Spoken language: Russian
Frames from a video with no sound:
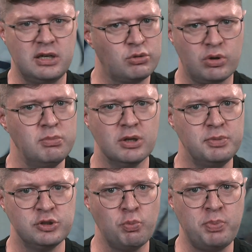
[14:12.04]
который был
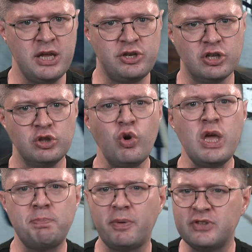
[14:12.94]
безупречен, но
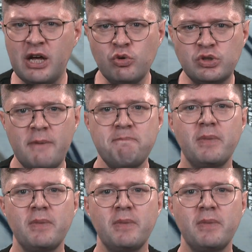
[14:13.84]
и, повторюсь,